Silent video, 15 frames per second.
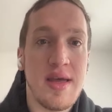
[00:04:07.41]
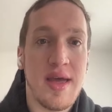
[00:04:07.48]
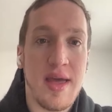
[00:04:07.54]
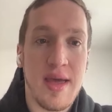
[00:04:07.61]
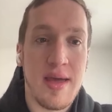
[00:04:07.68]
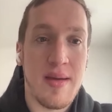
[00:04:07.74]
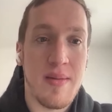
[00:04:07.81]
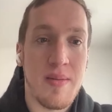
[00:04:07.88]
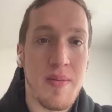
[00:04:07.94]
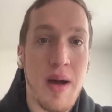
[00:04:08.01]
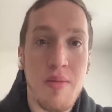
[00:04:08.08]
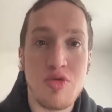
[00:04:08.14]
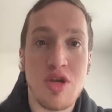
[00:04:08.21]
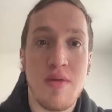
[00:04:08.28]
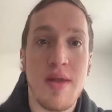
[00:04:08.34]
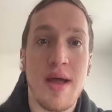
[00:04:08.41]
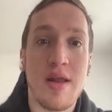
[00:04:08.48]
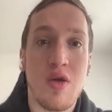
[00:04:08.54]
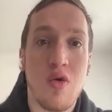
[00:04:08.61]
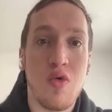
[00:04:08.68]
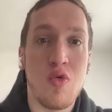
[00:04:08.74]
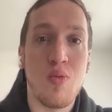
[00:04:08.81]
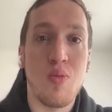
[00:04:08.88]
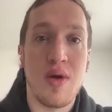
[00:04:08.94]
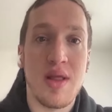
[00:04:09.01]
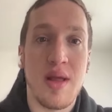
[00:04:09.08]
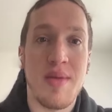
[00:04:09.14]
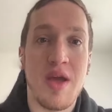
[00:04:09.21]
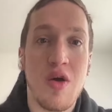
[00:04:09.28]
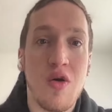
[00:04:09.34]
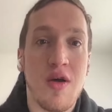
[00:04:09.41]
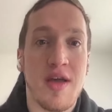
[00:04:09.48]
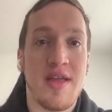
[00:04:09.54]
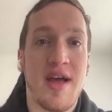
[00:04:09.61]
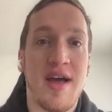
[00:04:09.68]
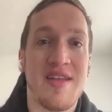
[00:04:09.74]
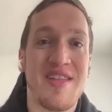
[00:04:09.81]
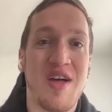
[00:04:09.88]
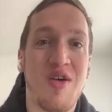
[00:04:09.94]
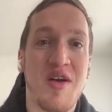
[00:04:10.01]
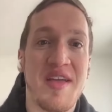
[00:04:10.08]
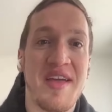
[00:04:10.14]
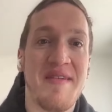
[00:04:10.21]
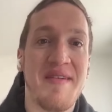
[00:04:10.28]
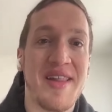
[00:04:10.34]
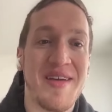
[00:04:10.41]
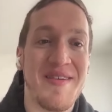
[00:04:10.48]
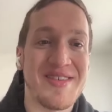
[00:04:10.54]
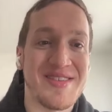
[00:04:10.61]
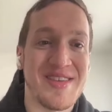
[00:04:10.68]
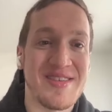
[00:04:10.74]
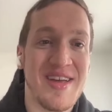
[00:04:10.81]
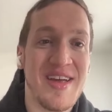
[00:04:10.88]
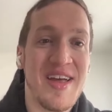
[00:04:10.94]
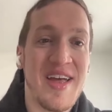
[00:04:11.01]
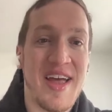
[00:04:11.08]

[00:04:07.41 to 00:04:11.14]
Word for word: Eh, vamos a hablar con un buen amigo que ya ha estado aquí varias veces